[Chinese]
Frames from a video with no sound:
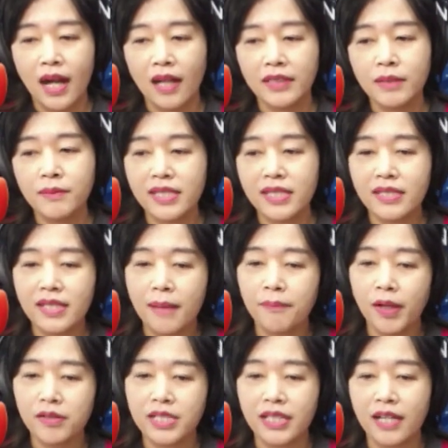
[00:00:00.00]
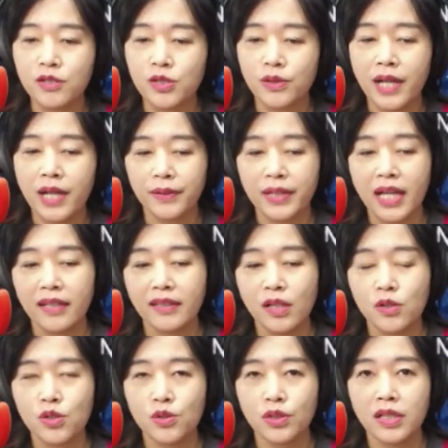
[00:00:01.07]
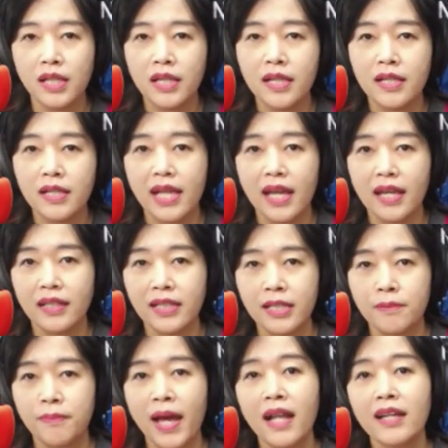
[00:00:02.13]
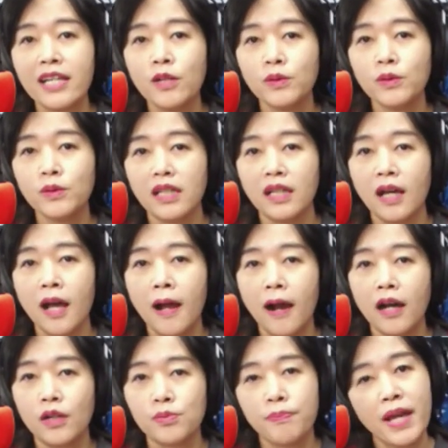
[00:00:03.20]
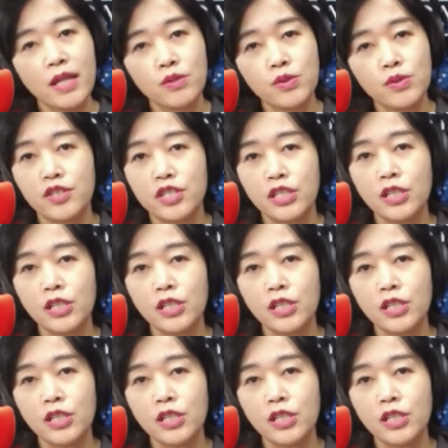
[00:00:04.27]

好，那么今天在报纸当中还有看到说，在礼拜六的呃败选